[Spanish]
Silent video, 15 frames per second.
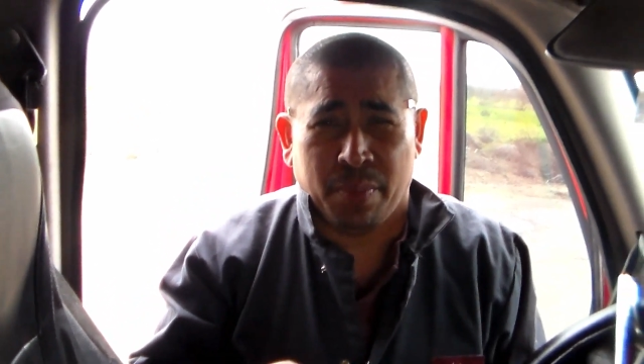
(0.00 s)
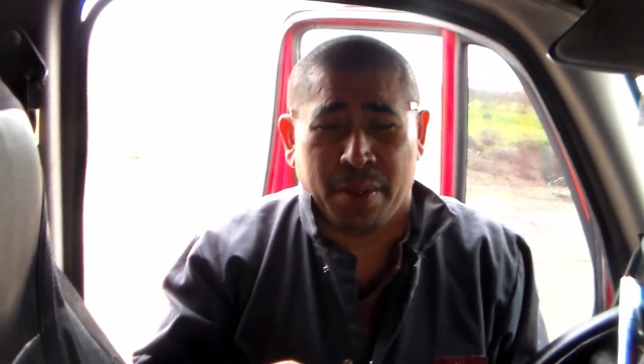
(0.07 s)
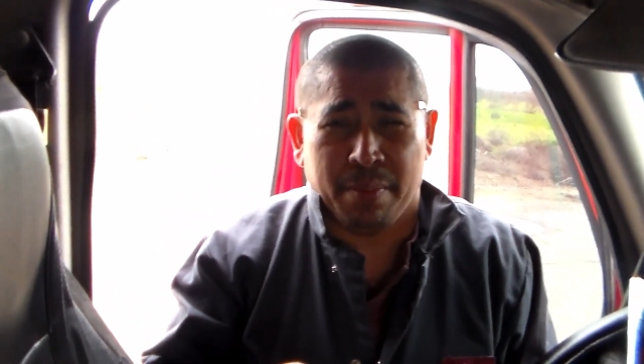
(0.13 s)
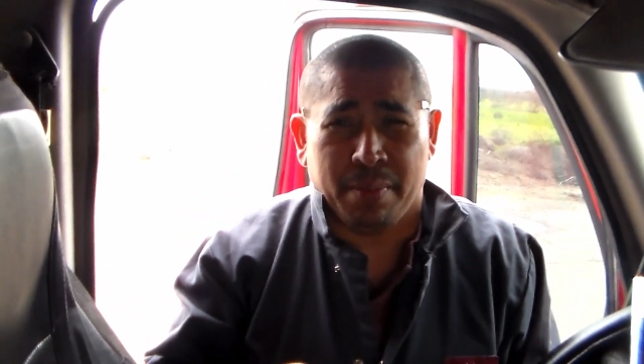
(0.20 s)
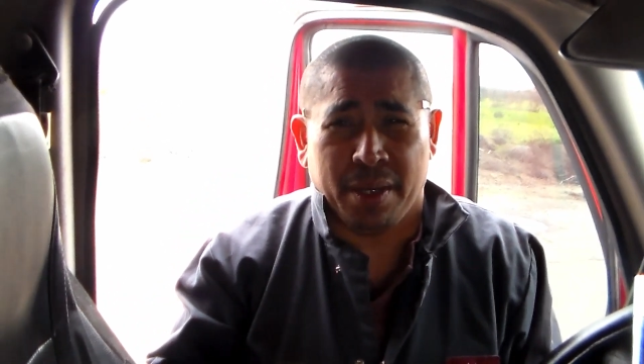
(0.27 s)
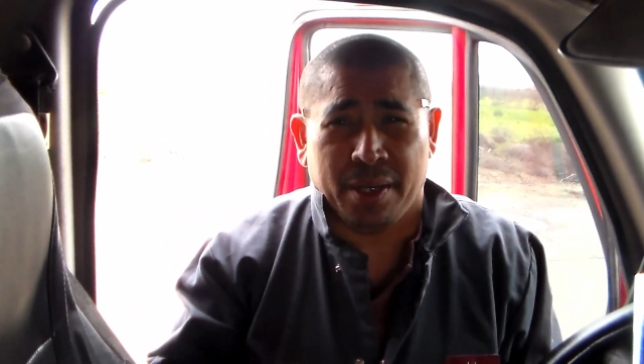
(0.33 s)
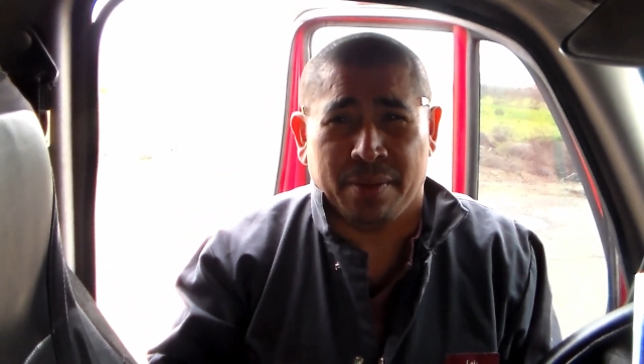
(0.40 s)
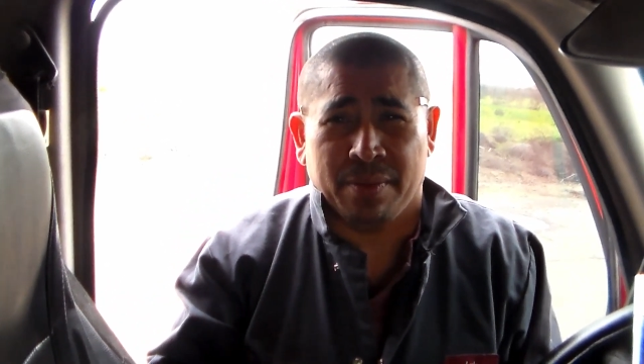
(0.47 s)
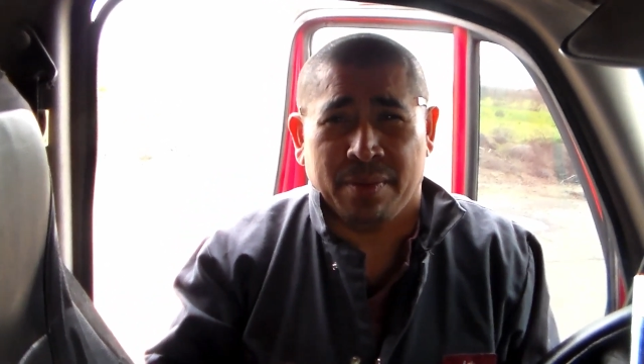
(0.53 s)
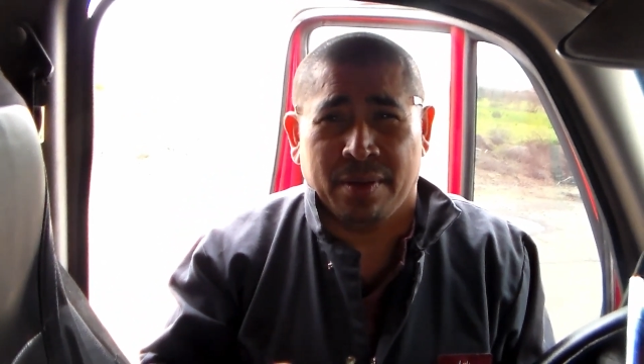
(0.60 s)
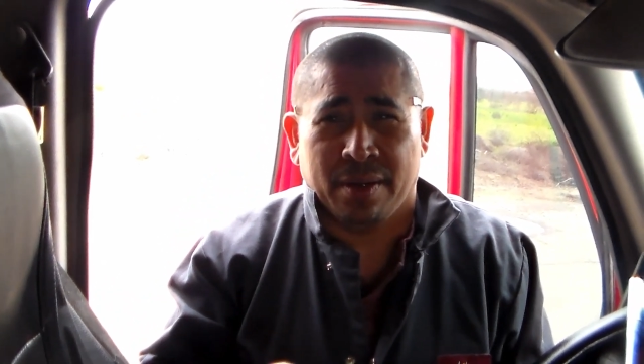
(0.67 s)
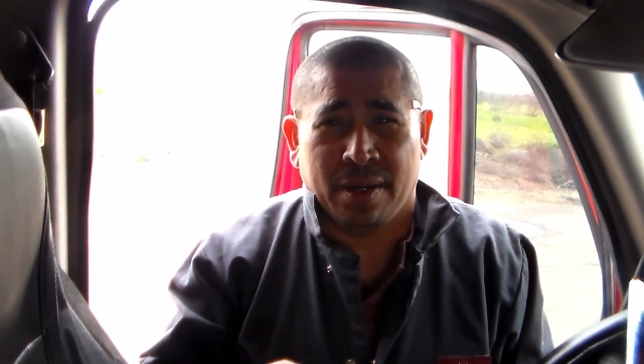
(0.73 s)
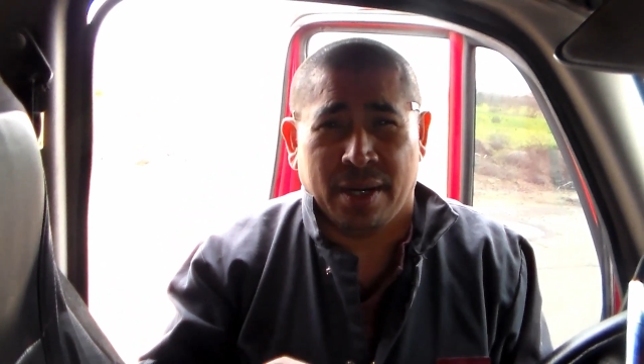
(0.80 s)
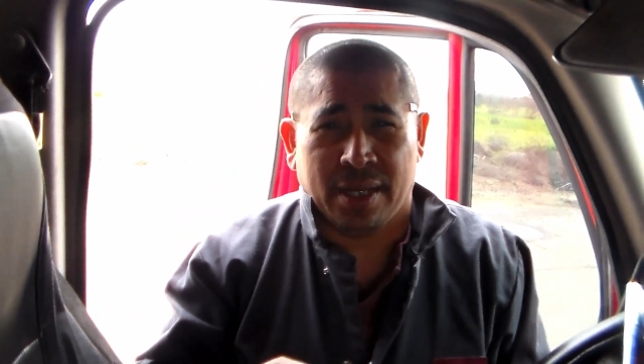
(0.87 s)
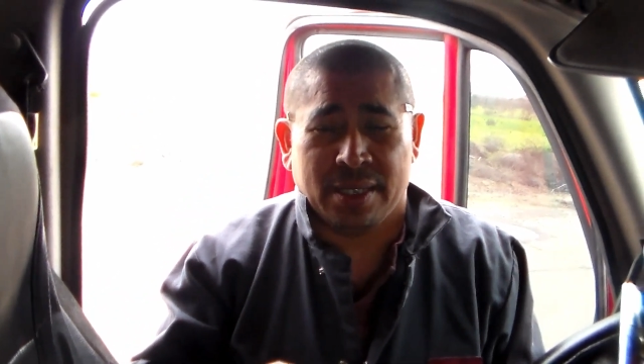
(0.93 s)
lo primero
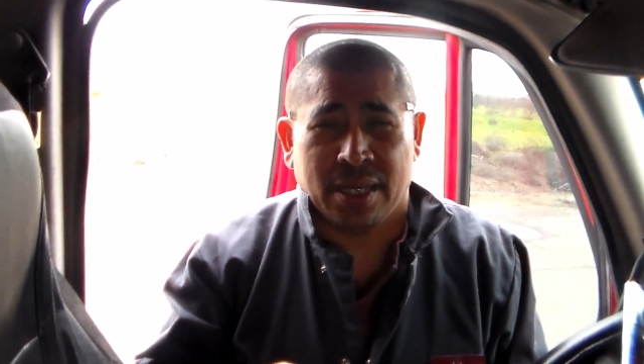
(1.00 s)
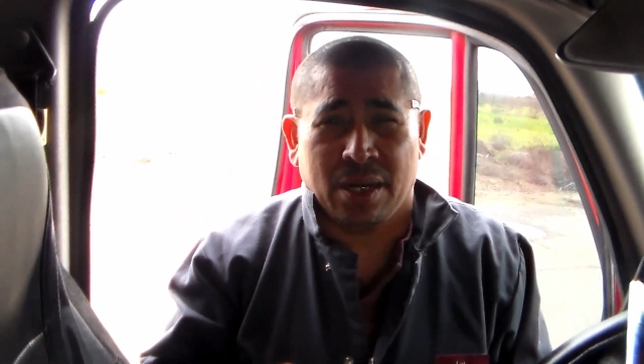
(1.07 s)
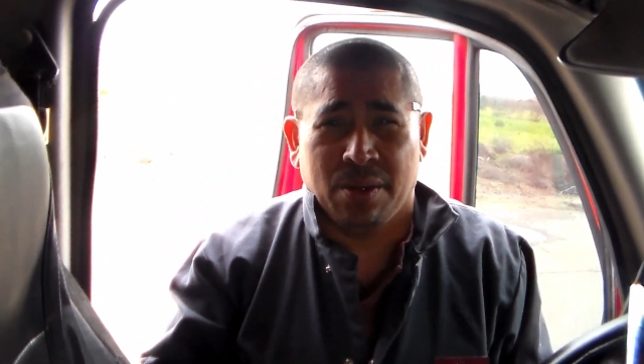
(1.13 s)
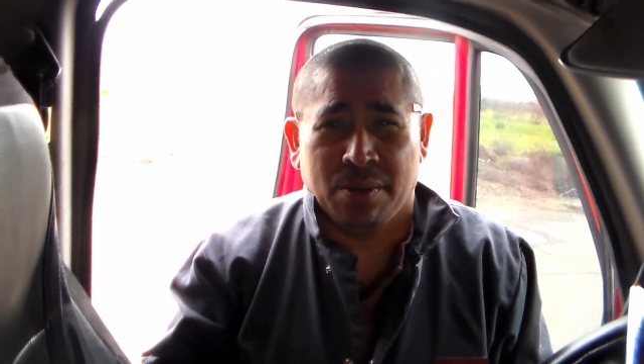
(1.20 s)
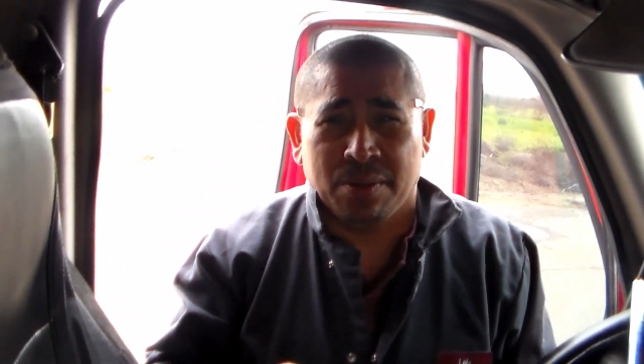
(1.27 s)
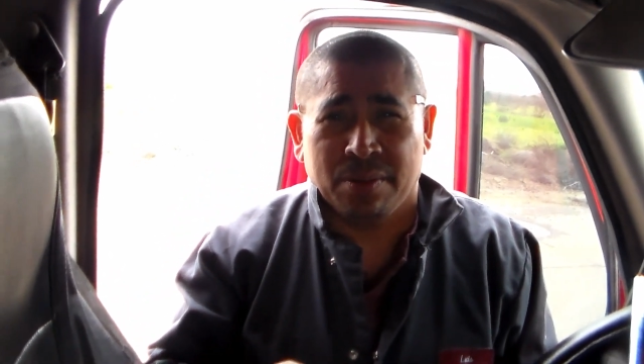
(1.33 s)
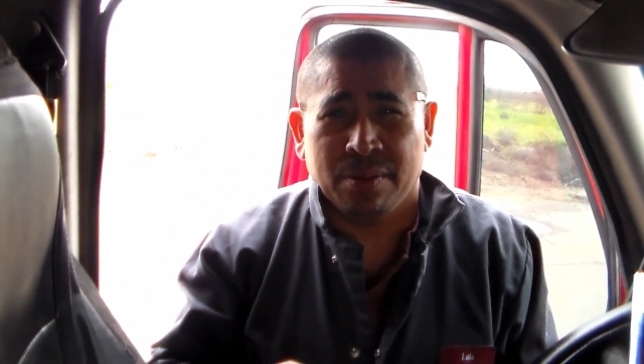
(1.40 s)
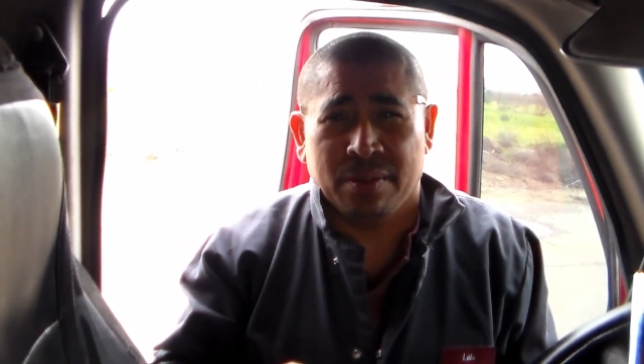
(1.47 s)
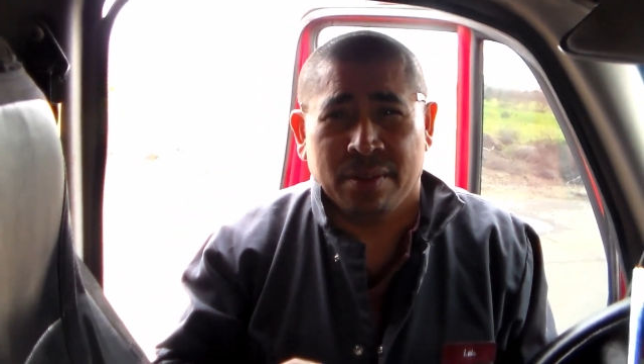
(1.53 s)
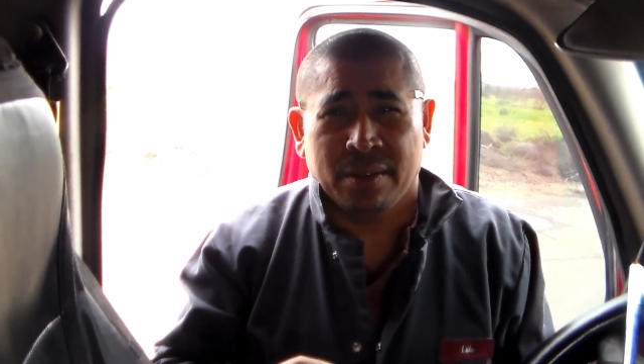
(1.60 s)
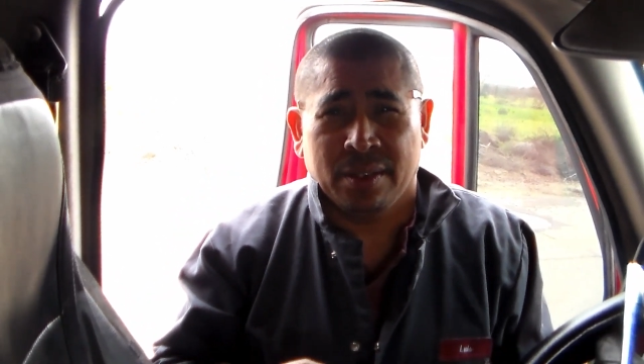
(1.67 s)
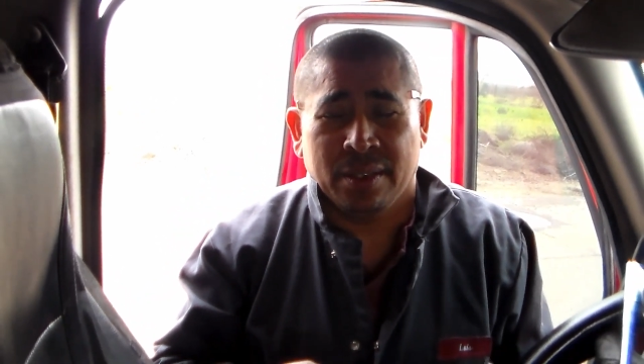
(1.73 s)
la salud